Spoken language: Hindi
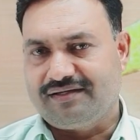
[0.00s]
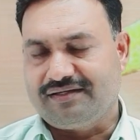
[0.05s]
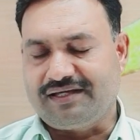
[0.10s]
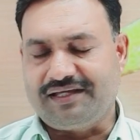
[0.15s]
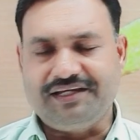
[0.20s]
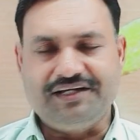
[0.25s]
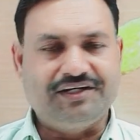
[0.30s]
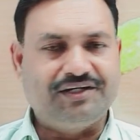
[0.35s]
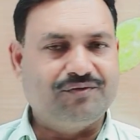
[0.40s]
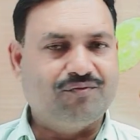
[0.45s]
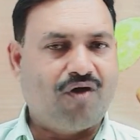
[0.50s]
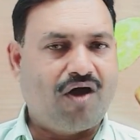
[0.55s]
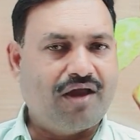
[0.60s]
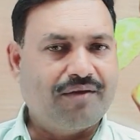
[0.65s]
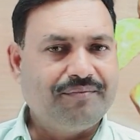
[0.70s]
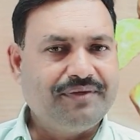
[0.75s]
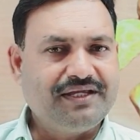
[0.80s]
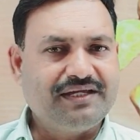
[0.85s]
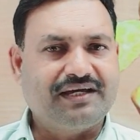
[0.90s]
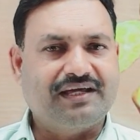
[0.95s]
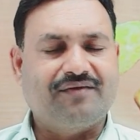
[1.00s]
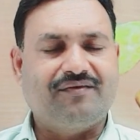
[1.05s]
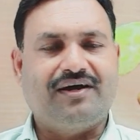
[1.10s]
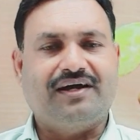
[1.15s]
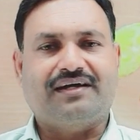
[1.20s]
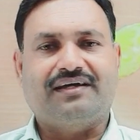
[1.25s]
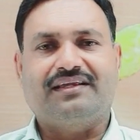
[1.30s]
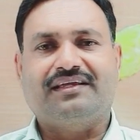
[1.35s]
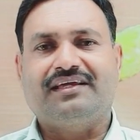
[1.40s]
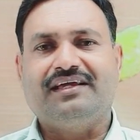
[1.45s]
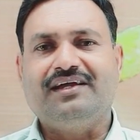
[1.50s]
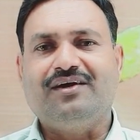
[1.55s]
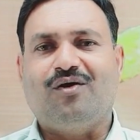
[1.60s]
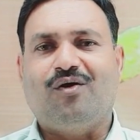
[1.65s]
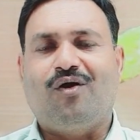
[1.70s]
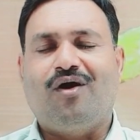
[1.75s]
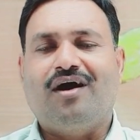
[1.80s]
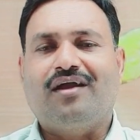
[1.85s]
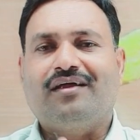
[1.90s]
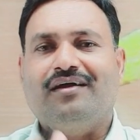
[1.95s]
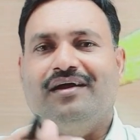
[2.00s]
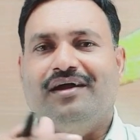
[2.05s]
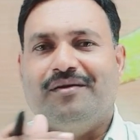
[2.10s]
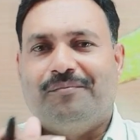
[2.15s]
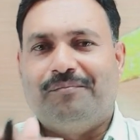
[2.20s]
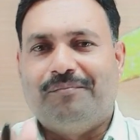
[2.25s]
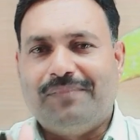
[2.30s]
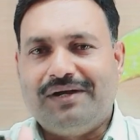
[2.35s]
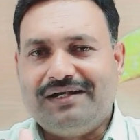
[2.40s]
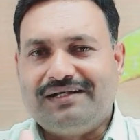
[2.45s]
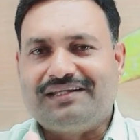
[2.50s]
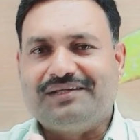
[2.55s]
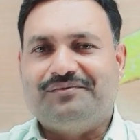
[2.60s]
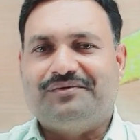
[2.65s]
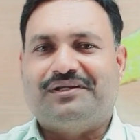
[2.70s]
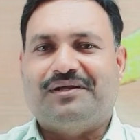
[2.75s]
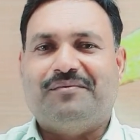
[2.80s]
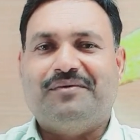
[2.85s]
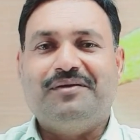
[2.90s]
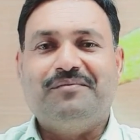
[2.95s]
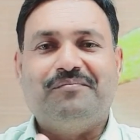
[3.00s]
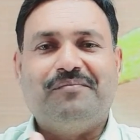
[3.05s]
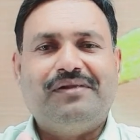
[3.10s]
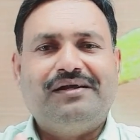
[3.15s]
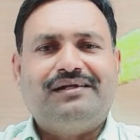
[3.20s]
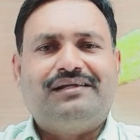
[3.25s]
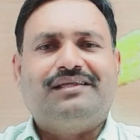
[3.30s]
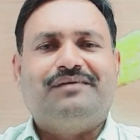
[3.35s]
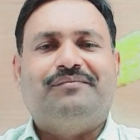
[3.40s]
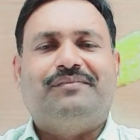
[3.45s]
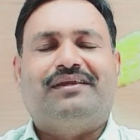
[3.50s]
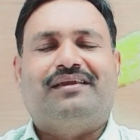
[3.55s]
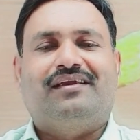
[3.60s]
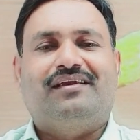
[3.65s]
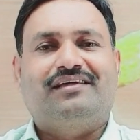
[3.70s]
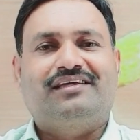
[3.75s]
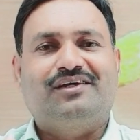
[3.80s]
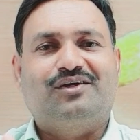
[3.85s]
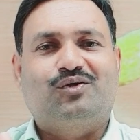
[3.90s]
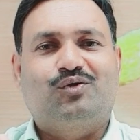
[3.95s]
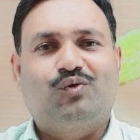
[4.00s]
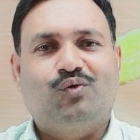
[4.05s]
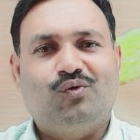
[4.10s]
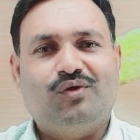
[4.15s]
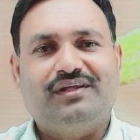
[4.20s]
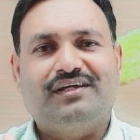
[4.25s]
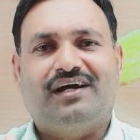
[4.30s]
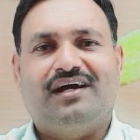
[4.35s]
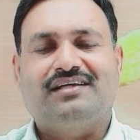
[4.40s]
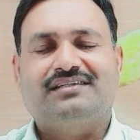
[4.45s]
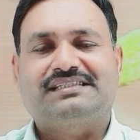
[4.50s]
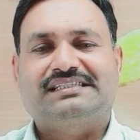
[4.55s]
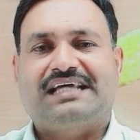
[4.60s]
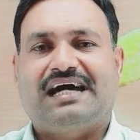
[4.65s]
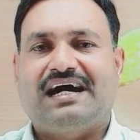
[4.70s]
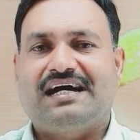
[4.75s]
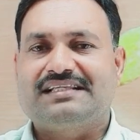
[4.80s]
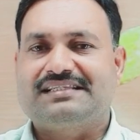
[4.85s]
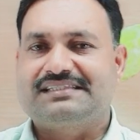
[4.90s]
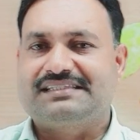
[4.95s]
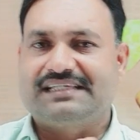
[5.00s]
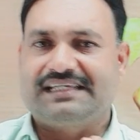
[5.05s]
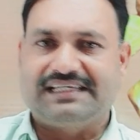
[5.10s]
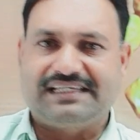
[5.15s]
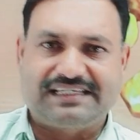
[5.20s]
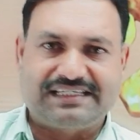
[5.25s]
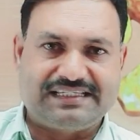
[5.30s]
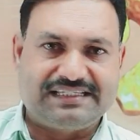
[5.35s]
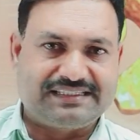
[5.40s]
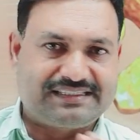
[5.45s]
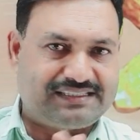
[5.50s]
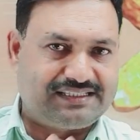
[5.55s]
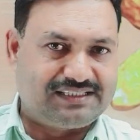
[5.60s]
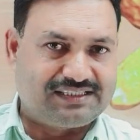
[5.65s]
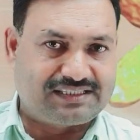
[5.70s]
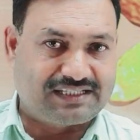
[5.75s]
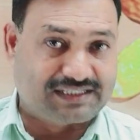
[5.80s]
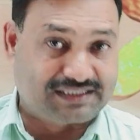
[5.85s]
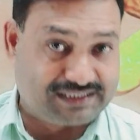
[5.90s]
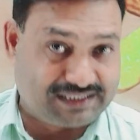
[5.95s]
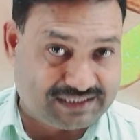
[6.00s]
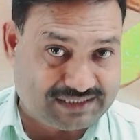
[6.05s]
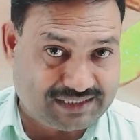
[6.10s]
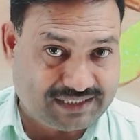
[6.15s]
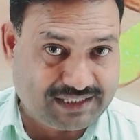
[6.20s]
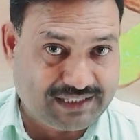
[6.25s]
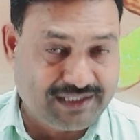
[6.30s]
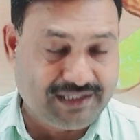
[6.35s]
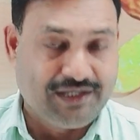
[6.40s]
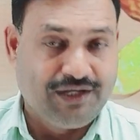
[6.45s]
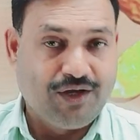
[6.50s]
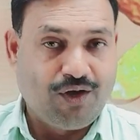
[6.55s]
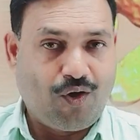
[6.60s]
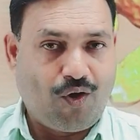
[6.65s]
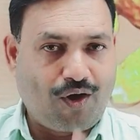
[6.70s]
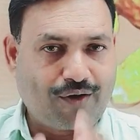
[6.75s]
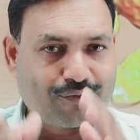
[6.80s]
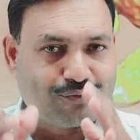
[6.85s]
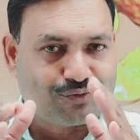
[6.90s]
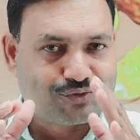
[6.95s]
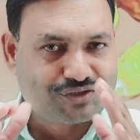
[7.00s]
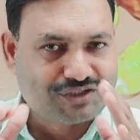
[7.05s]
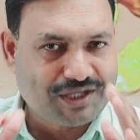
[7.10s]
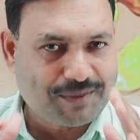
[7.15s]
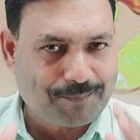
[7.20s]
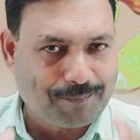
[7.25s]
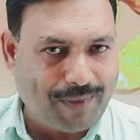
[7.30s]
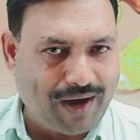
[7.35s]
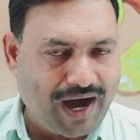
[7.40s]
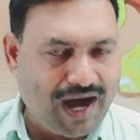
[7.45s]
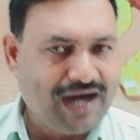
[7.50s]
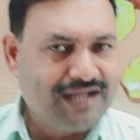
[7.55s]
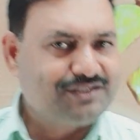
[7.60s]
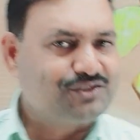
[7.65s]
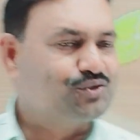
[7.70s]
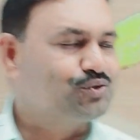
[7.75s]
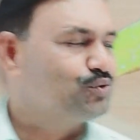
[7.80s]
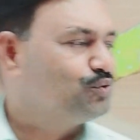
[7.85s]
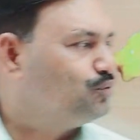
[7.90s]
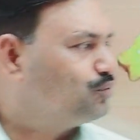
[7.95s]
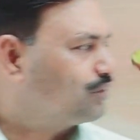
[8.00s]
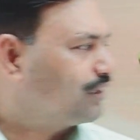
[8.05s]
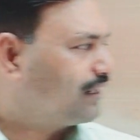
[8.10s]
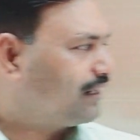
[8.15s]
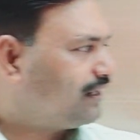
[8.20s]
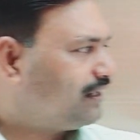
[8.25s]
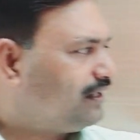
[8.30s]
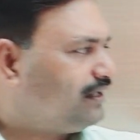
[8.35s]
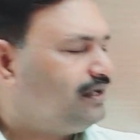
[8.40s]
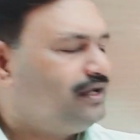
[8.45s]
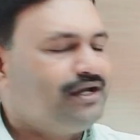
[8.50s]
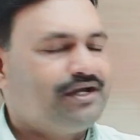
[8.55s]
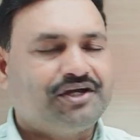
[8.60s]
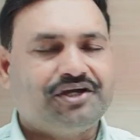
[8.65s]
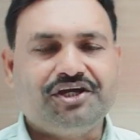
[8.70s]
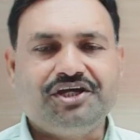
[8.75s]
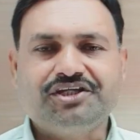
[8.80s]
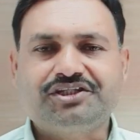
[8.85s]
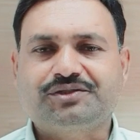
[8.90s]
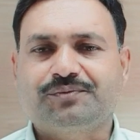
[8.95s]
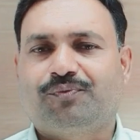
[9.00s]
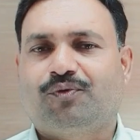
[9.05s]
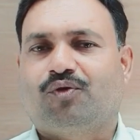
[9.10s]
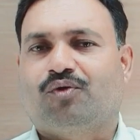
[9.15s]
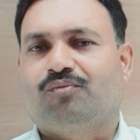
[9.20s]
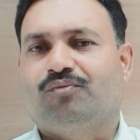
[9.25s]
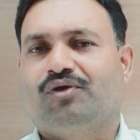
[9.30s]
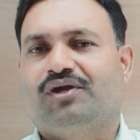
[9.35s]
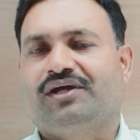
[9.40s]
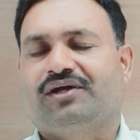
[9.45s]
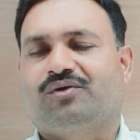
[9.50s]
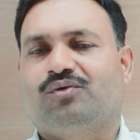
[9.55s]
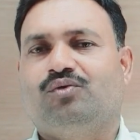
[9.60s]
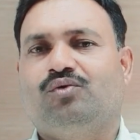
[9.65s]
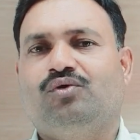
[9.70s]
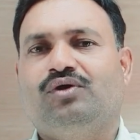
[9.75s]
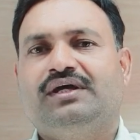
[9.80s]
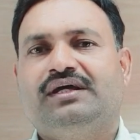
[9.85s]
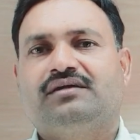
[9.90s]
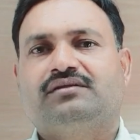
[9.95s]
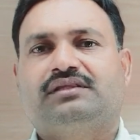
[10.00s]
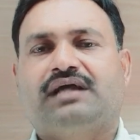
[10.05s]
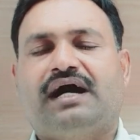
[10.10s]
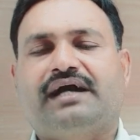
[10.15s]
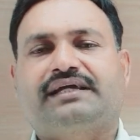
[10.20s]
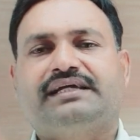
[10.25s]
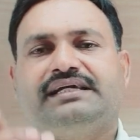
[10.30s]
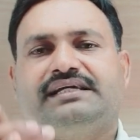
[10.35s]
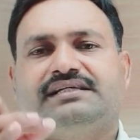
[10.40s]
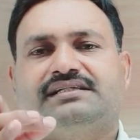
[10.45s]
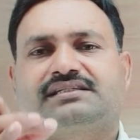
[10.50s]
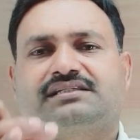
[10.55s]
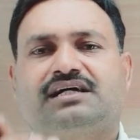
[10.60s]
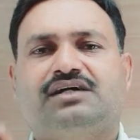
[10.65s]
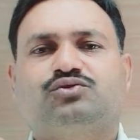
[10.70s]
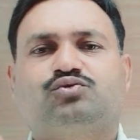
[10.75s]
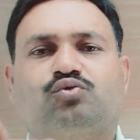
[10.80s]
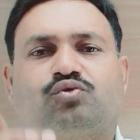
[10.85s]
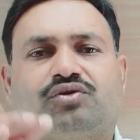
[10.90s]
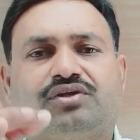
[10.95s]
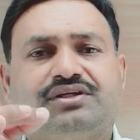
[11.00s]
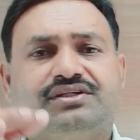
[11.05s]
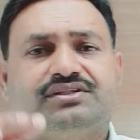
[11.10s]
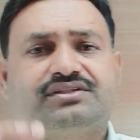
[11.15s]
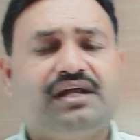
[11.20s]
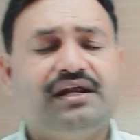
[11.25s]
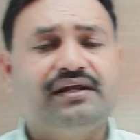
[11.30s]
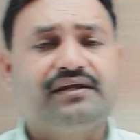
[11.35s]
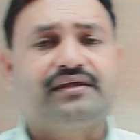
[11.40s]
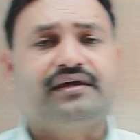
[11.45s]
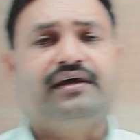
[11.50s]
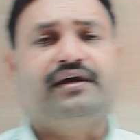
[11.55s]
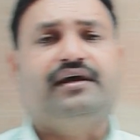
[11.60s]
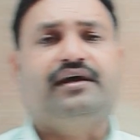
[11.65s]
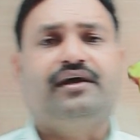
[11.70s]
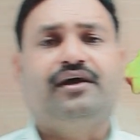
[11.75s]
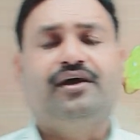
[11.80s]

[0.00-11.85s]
यानी डिवॉर्मिंग करवा करके और मल्टीविटामिन मल्टी मिनरल की गोलियाँ सात से इक्कीस दिन तक दे दें और उसके बाद शुरू करें इस फॉर्मूले को ताकि इसका जो रिजल्ट है